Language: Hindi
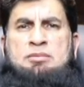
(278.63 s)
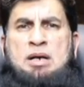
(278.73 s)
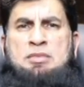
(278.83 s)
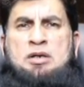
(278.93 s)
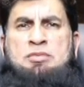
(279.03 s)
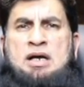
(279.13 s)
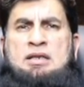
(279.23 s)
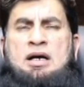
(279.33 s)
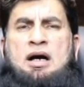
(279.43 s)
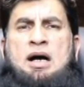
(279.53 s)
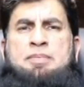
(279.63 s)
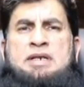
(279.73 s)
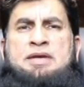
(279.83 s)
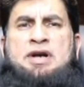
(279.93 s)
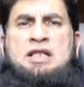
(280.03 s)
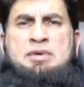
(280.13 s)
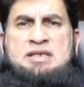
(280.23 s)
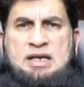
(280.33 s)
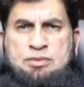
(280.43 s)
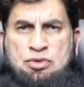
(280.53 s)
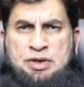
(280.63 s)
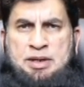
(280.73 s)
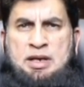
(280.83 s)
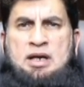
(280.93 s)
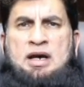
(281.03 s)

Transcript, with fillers: तमाम मालूम आपके लिए फायदेमंद साबित होगी